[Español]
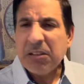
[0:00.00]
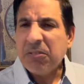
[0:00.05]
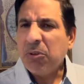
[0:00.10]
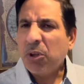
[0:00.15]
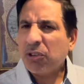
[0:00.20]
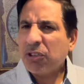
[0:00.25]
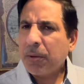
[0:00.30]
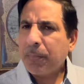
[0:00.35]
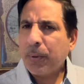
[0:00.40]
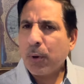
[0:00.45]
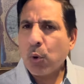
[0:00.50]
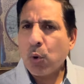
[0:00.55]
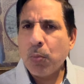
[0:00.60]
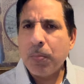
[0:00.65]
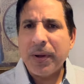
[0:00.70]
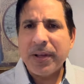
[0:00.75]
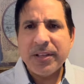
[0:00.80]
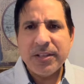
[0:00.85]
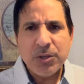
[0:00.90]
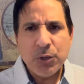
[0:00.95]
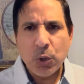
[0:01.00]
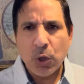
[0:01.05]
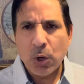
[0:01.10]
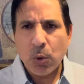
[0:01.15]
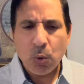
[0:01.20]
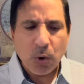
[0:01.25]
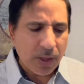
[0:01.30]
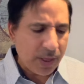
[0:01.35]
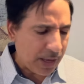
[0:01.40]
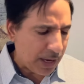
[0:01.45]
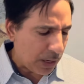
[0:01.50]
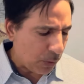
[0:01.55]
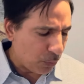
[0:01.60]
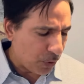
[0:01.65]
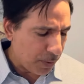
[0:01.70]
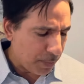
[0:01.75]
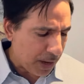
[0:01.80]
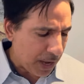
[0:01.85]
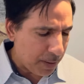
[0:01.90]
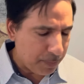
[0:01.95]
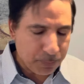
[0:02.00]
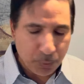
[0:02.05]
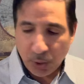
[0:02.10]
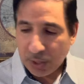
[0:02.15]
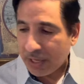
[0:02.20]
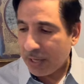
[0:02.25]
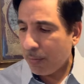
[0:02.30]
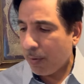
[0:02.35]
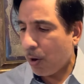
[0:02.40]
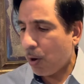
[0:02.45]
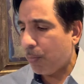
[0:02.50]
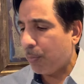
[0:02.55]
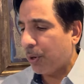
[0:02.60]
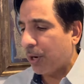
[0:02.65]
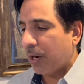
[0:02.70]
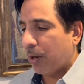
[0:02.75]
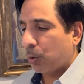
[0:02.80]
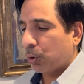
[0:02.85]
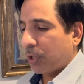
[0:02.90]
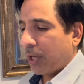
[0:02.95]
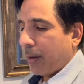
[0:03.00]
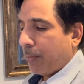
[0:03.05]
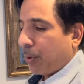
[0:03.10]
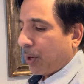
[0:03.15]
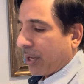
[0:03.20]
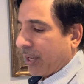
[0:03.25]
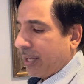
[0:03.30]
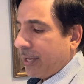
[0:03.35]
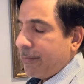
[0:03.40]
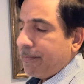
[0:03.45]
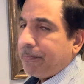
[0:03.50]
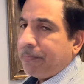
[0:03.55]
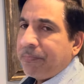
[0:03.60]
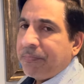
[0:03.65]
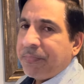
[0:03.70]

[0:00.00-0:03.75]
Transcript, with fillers: No se preocupen, yo les voy a dejar una imagen por aquí, vamos a poner la botella por aquí.